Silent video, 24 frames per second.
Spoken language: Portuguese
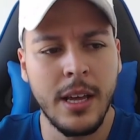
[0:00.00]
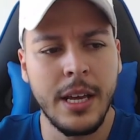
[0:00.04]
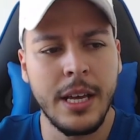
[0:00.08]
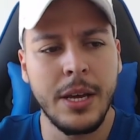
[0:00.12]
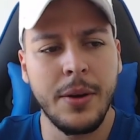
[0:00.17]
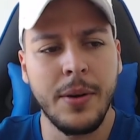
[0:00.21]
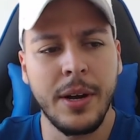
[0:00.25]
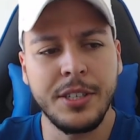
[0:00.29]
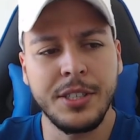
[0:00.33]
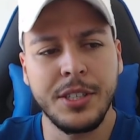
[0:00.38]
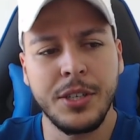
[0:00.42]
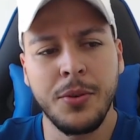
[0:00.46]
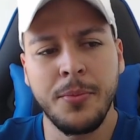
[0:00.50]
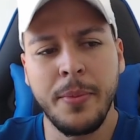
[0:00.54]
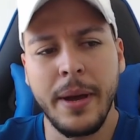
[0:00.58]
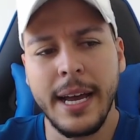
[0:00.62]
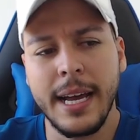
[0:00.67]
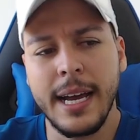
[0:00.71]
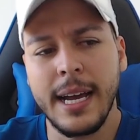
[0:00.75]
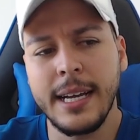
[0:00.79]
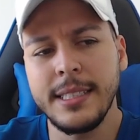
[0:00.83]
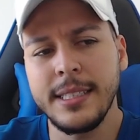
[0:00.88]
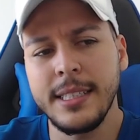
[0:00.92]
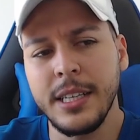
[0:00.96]
Eu acho que o
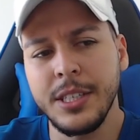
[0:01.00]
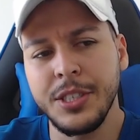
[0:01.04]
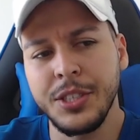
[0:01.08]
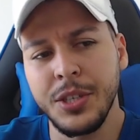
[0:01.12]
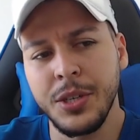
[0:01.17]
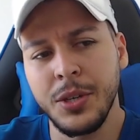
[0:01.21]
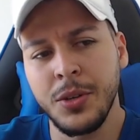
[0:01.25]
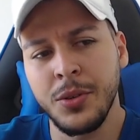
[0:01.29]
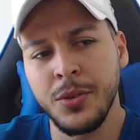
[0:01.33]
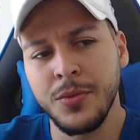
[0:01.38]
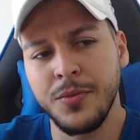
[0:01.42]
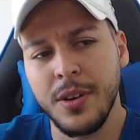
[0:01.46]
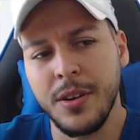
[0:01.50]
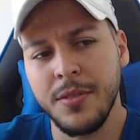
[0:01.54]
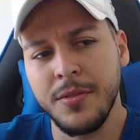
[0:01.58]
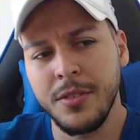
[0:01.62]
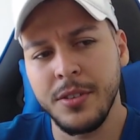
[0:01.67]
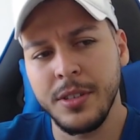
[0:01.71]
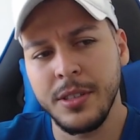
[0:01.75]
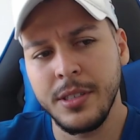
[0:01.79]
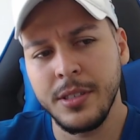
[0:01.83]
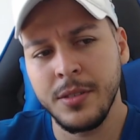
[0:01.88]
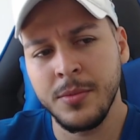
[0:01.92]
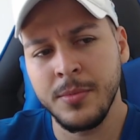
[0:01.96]
mercado exagerou no
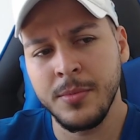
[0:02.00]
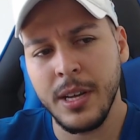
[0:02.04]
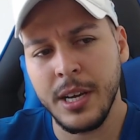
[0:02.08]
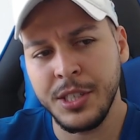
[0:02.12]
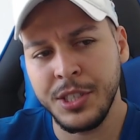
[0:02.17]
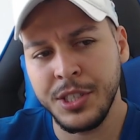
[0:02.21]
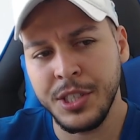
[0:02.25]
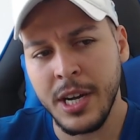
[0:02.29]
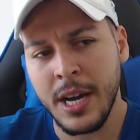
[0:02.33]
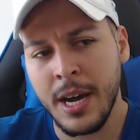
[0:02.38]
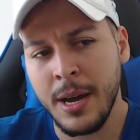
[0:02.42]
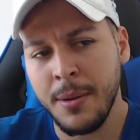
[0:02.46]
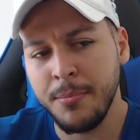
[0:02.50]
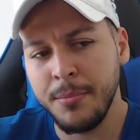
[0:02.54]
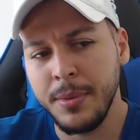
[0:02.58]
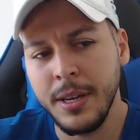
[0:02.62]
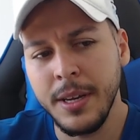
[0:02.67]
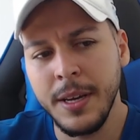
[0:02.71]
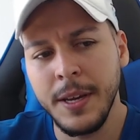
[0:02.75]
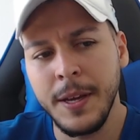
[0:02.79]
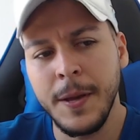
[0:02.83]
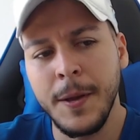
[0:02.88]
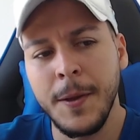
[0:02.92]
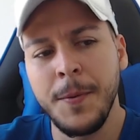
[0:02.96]
favoritismo da Chape
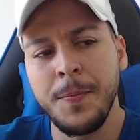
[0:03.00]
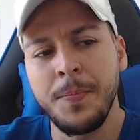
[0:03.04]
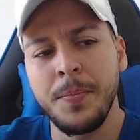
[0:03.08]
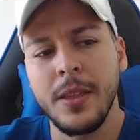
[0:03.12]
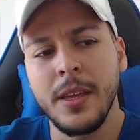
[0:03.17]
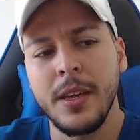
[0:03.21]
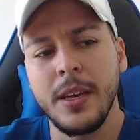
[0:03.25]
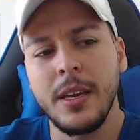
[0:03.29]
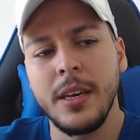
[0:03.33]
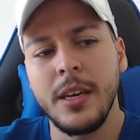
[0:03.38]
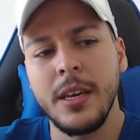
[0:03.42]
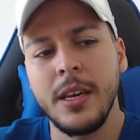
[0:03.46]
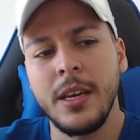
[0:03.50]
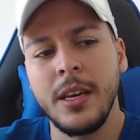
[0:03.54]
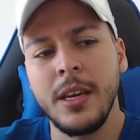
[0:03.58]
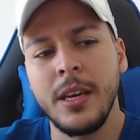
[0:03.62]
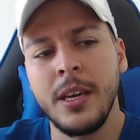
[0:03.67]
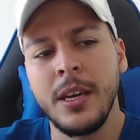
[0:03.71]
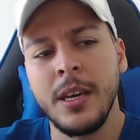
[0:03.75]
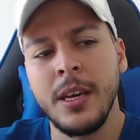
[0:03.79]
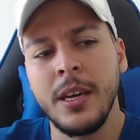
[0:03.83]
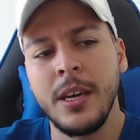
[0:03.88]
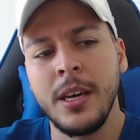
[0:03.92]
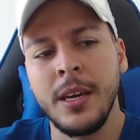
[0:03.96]

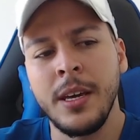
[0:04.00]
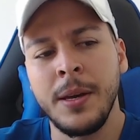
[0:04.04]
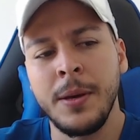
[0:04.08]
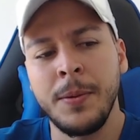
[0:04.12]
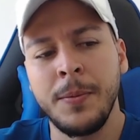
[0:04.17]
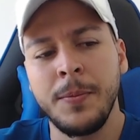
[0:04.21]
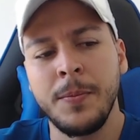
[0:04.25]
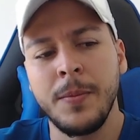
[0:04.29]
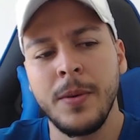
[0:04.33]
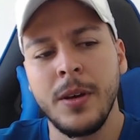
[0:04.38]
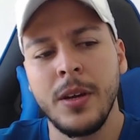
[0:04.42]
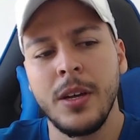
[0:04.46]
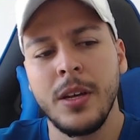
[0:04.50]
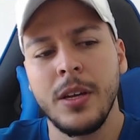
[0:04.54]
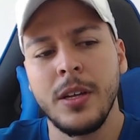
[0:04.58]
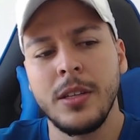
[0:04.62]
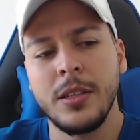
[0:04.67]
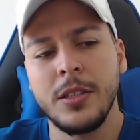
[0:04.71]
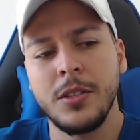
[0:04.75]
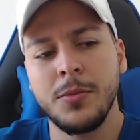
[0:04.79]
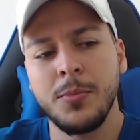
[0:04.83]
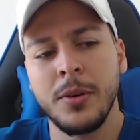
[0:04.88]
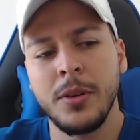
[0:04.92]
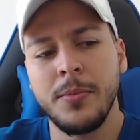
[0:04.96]
e
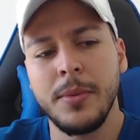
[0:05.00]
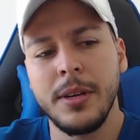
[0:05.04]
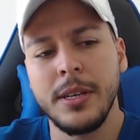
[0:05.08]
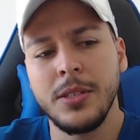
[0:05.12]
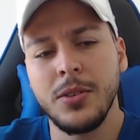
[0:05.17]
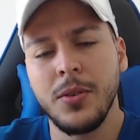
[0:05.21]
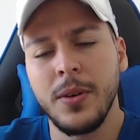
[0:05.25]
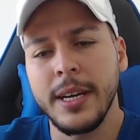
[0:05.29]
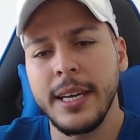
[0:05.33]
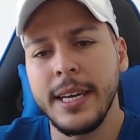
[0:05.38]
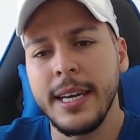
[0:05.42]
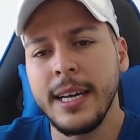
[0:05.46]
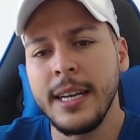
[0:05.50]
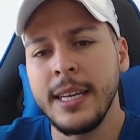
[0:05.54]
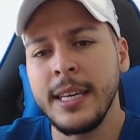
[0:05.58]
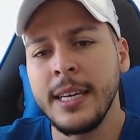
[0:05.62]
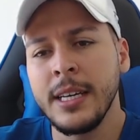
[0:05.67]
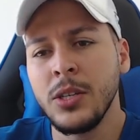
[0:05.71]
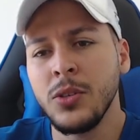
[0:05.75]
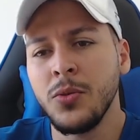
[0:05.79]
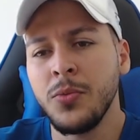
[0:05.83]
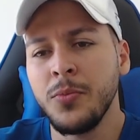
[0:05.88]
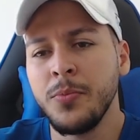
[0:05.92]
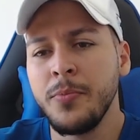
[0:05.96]
disponibilizou aqui a linha
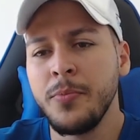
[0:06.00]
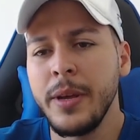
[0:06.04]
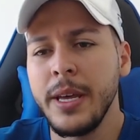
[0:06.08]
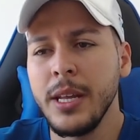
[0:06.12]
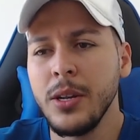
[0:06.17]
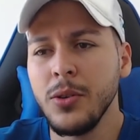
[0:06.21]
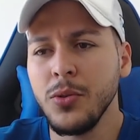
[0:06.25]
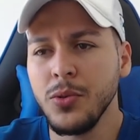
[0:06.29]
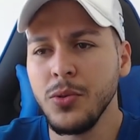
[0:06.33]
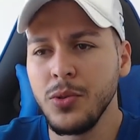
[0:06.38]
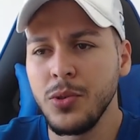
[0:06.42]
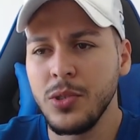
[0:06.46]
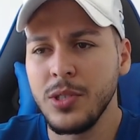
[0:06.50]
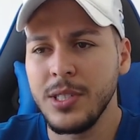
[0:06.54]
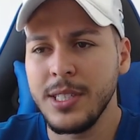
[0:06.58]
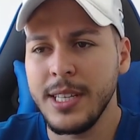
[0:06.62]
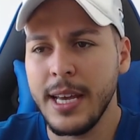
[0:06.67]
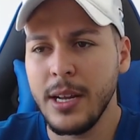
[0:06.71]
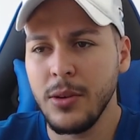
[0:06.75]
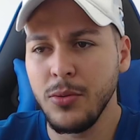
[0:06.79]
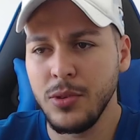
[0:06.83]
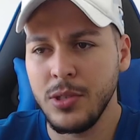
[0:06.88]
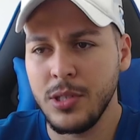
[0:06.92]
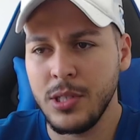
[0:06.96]
no menos
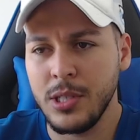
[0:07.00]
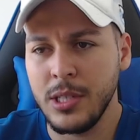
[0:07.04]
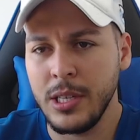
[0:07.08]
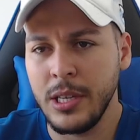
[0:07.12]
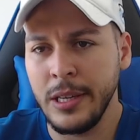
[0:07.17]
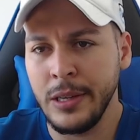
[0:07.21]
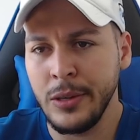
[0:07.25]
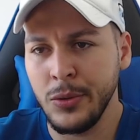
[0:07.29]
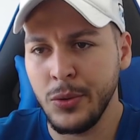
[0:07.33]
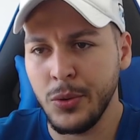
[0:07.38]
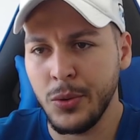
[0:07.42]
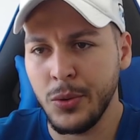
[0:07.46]
0,5.